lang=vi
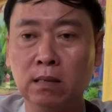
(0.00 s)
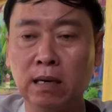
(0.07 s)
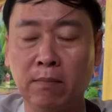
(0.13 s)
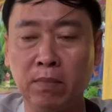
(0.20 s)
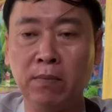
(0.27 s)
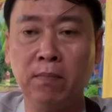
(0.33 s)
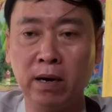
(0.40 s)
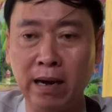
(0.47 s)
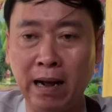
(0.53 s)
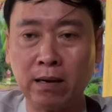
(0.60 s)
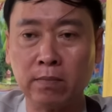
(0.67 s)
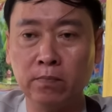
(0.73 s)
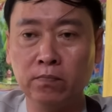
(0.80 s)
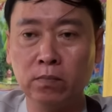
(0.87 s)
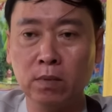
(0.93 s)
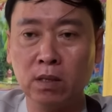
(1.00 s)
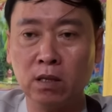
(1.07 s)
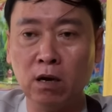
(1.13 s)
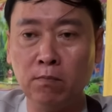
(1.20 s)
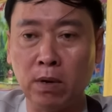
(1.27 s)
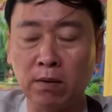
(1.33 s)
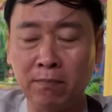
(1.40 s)
là mình mới đắc
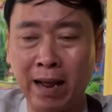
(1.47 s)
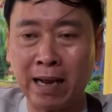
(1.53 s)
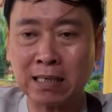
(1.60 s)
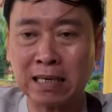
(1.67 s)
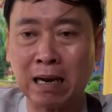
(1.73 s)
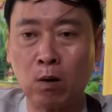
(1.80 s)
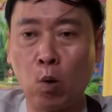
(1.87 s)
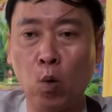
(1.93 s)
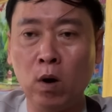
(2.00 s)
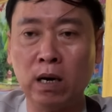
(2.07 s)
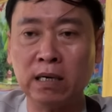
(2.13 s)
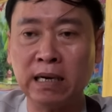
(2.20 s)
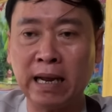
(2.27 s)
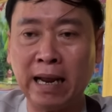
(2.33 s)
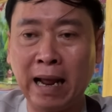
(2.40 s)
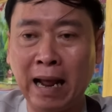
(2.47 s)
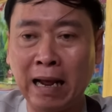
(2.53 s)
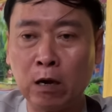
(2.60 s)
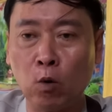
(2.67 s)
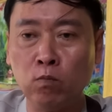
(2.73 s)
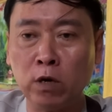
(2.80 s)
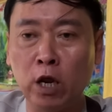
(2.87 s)
chứ mình mang sát hữu hình này
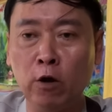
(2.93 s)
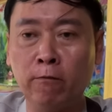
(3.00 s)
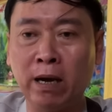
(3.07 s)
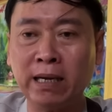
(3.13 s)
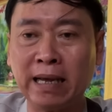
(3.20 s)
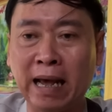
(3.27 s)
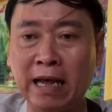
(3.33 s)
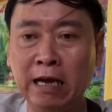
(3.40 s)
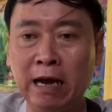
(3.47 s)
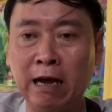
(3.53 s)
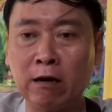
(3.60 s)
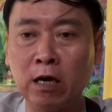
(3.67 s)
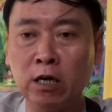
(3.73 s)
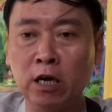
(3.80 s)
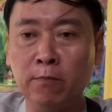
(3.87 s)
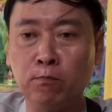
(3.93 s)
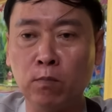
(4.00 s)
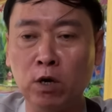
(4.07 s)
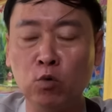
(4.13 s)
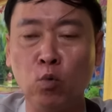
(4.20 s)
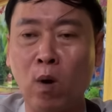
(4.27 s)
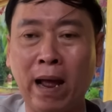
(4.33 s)
ai cũng đều phải trải ra cái nghiệp
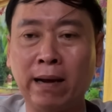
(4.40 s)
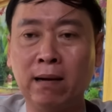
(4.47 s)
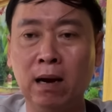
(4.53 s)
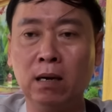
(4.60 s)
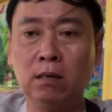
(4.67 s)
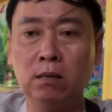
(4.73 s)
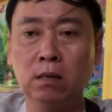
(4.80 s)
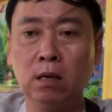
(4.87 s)
bệnh hoạn hết